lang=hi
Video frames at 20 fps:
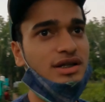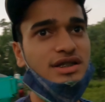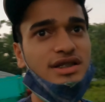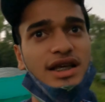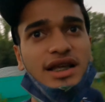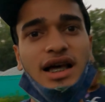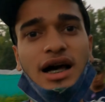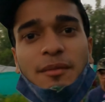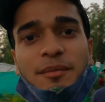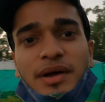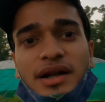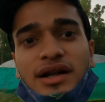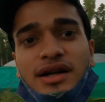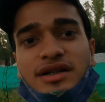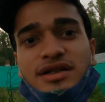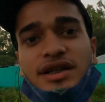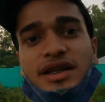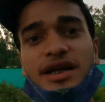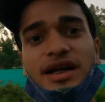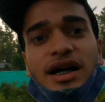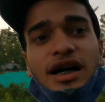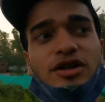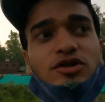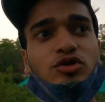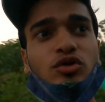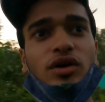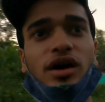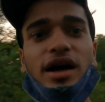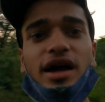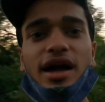बस ये यहाँ पे नर्सरी का आ
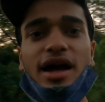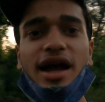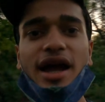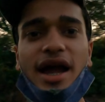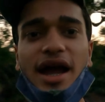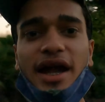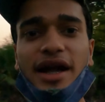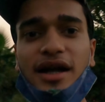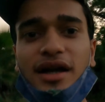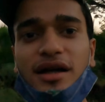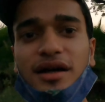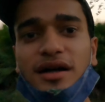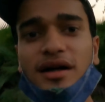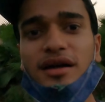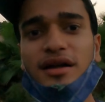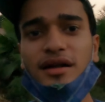चुका है एंड